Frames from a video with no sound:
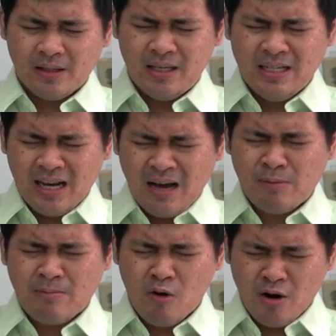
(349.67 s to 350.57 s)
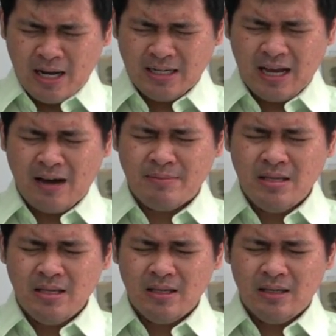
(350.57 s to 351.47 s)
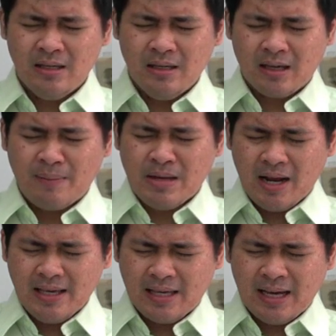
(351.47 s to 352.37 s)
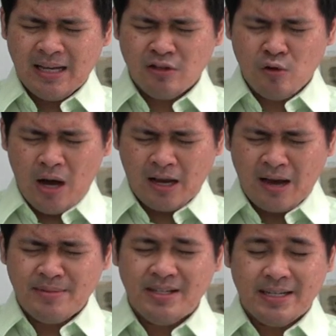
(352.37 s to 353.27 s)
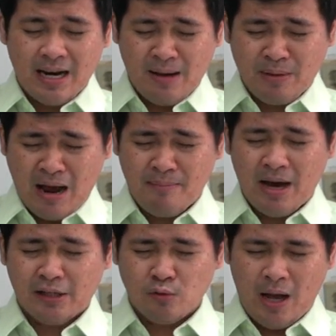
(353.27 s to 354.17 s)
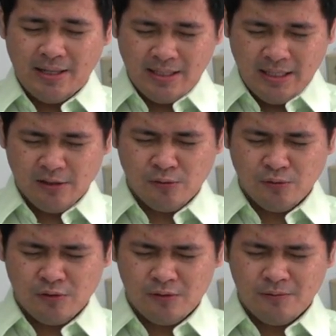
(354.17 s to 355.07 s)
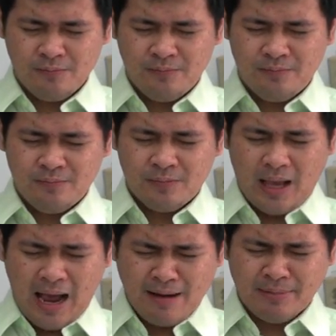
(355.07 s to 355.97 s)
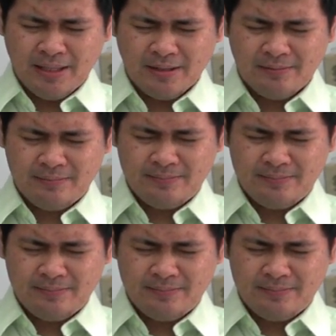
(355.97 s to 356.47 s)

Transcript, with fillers: Inilah permohonan kami, kami naikkan doa kami di dalam nama Tuhan Yesus. Amin.